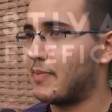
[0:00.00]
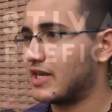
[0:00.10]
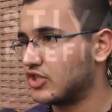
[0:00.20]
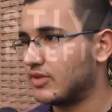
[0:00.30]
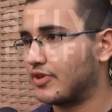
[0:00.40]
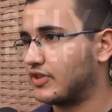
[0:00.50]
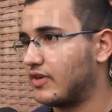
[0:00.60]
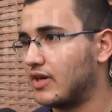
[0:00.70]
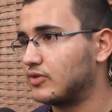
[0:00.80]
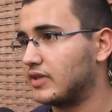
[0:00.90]
Playón Deportivo de
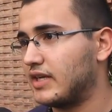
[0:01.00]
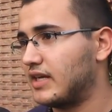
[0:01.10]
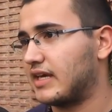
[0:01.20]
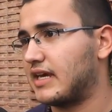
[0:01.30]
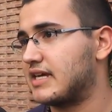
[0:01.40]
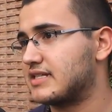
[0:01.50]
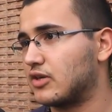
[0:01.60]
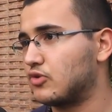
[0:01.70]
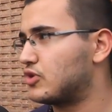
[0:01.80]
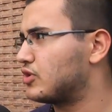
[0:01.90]
la UTN que es
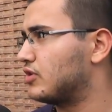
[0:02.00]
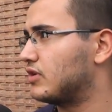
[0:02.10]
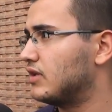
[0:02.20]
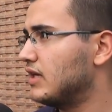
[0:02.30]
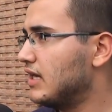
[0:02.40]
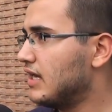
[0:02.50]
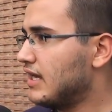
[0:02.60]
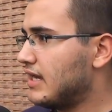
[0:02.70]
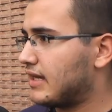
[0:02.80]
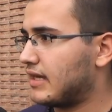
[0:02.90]
Ayacucho
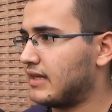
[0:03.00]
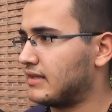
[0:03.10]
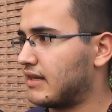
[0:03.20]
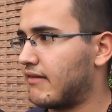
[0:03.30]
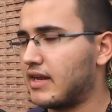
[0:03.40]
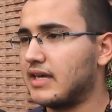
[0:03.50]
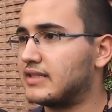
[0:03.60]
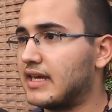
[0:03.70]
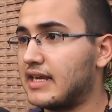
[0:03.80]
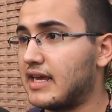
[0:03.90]
entre Avenida
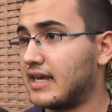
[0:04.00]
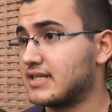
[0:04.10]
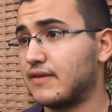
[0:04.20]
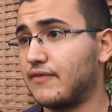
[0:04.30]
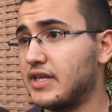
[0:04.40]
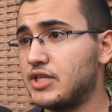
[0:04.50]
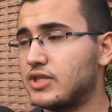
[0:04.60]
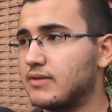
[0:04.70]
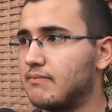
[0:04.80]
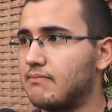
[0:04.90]
Italia y Calle
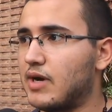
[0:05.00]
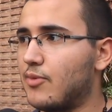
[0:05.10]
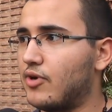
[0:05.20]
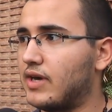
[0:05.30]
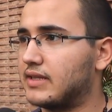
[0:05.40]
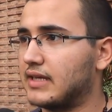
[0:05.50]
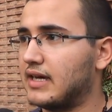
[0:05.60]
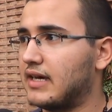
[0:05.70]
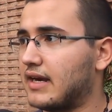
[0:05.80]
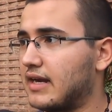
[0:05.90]
French vamos a
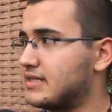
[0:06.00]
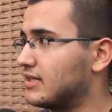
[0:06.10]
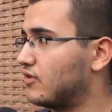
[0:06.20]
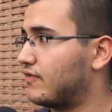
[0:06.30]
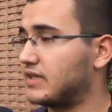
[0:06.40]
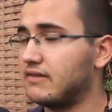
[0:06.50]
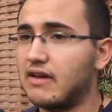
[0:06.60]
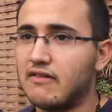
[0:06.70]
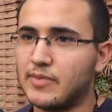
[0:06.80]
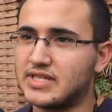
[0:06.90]
estar realizando el festival,
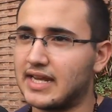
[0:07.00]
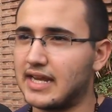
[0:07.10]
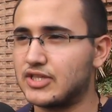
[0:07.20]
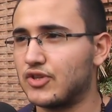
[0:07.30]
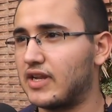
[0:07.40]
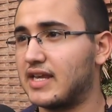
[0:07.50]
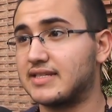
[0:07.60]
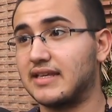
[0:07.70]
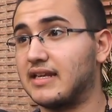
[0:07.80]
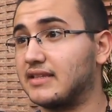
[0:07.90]
va a empezar a eso de las
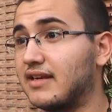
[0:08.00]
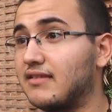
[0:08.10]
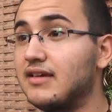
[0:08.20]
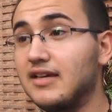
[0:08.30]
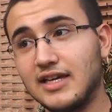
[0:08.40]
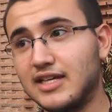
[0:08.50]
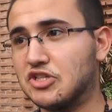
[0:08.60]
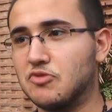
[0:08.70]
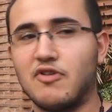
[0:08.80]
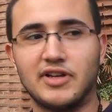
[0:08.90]
6 de la tarde y
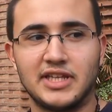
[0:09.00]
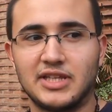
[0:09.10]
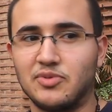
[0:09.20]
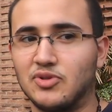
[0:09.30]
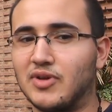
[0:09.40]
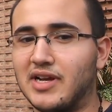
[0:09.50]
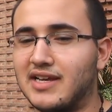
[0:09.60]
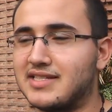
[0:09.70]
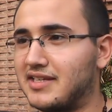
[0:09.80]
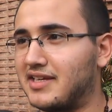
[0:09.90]
somos bastante puntuales,
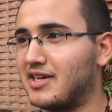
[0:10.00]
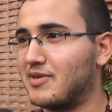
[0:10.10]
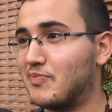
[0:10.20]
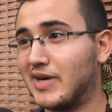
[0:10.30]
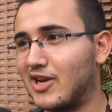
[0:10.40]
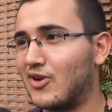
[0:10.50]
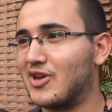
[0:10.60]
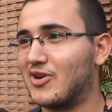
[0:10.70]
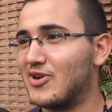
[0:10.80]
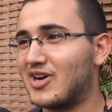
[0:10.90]
así que para los que
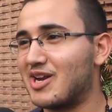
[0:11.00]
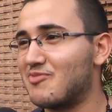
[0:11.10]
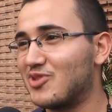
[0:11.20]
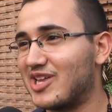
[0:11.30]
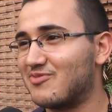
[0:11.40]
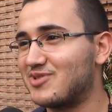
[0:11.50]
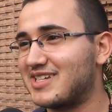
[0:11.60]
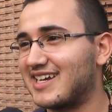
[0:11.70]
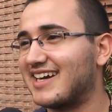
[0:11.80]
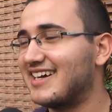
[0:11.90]
conozcan el mundo de la
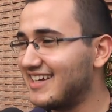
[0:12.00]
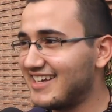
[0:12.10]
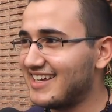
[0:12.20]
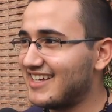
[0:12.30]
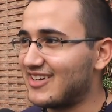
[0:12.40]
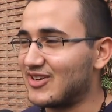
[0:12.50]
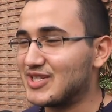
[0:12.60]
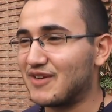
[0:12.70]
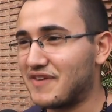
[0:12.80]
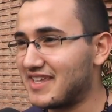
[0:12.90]
música, no
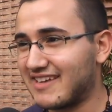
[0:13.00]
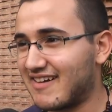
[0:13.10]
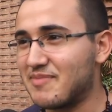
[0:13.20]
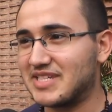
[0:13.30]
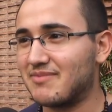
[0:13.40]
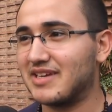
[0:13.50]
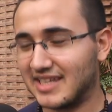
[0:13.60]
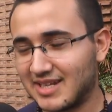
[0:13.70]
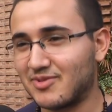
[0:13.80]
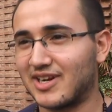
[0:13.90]
se fíen de que va a empezar más
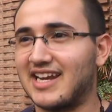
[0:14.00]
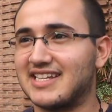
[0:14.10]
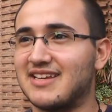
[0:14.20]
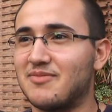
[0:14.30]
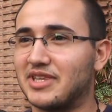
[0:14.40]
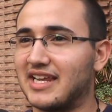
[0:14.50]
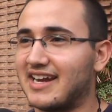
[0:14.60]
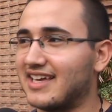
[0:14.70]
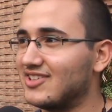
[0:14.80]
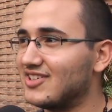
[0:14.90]
tarde porque a las 6 vamos a estar
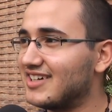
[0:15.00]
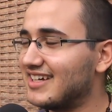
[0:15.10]
alargando.